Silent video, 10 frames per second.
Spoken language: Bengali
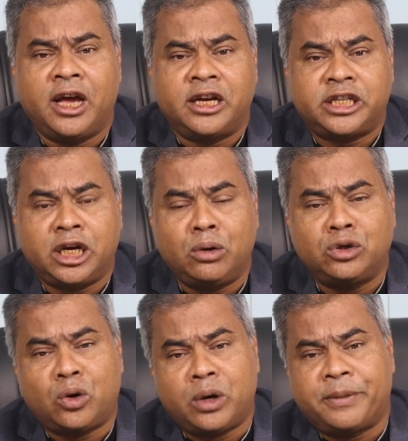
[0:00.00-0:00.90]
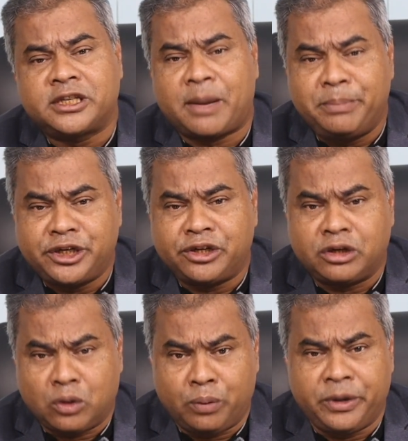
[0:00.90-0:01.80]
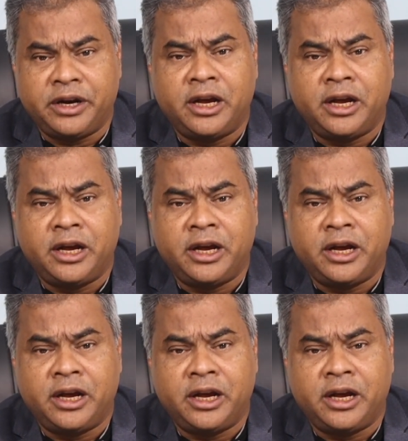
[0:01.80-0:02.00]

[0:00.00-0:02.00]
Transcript: সেগুলো যখন আপনার সাবমিশন করবেন